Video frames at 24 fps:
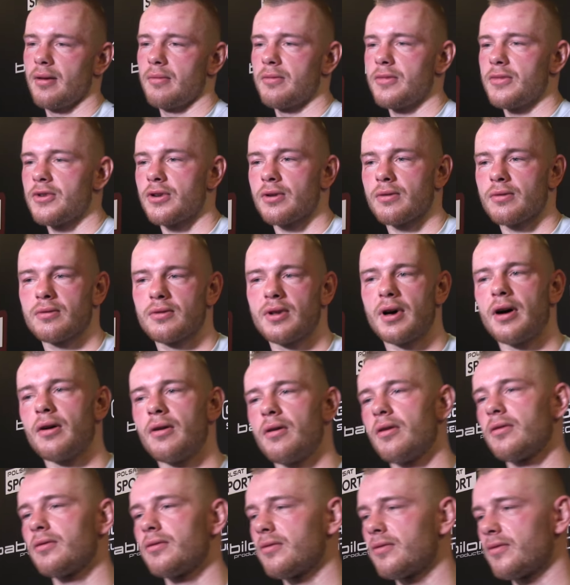mi się
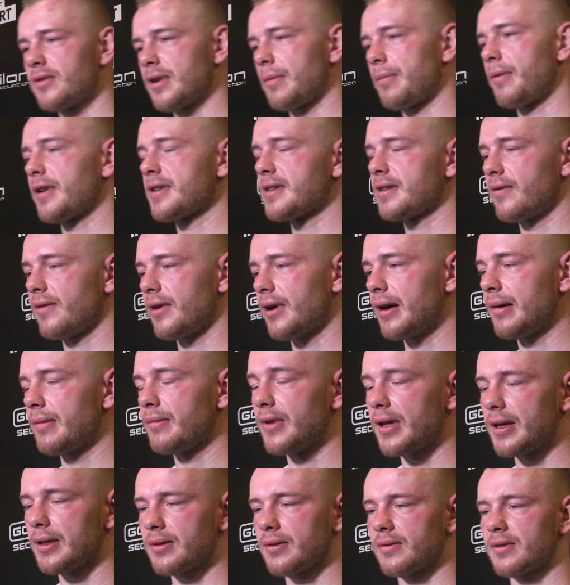udało, zapracowałem
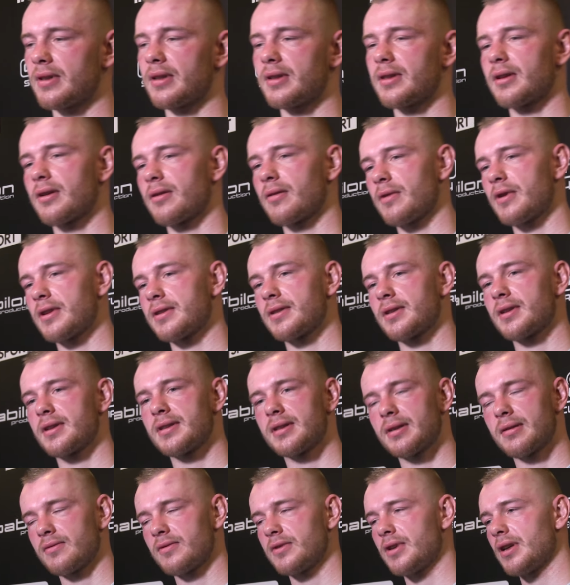na to, dlatego bardzo
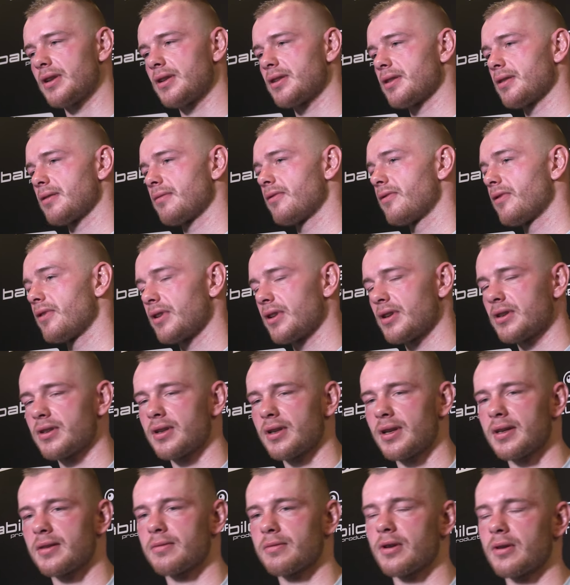jestem wdzięczny, mówię
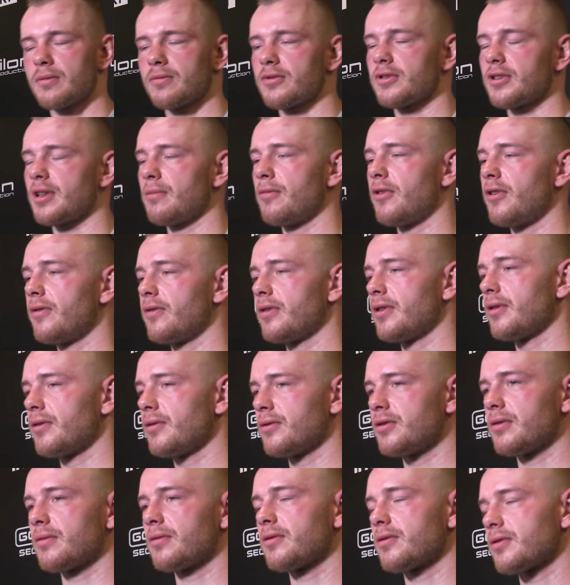jeszcze raz mojemu sztabowi i
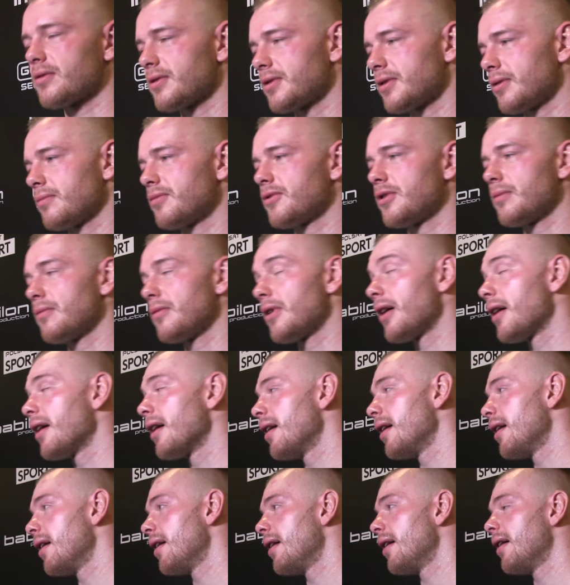ludziom, którzy są przy mnie.
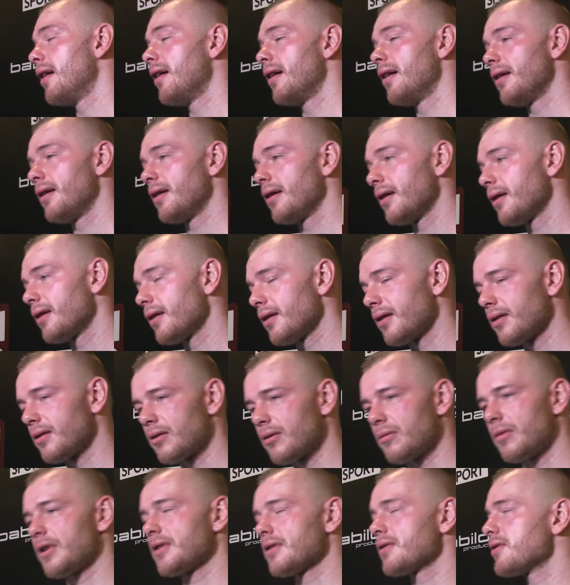I
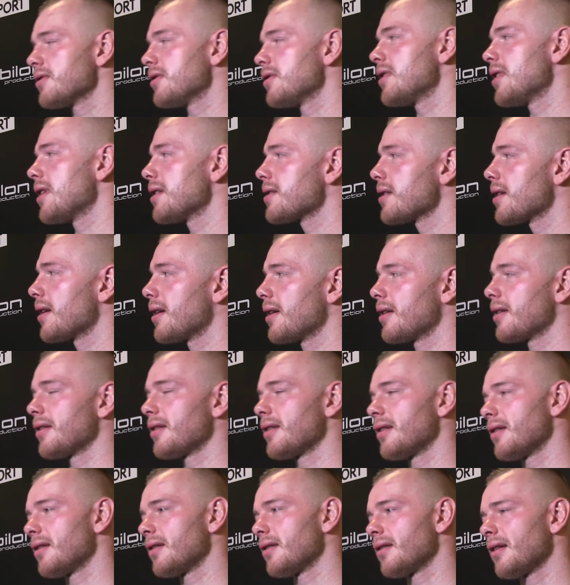no bardzo się cieszę,
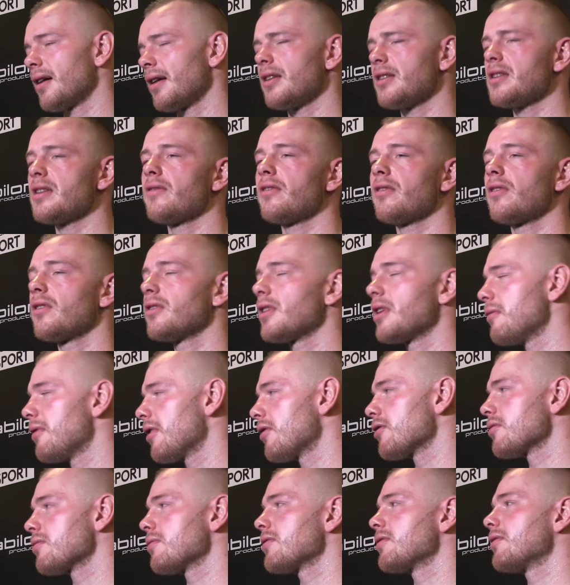I, ale nie wyglądam
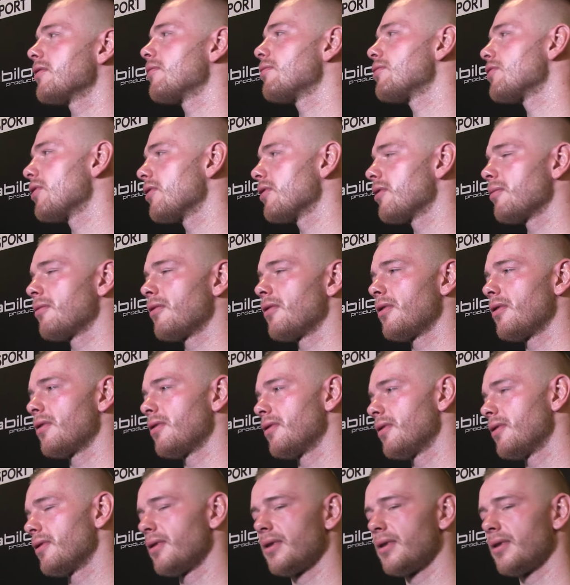jakoś mocno w przód, bo,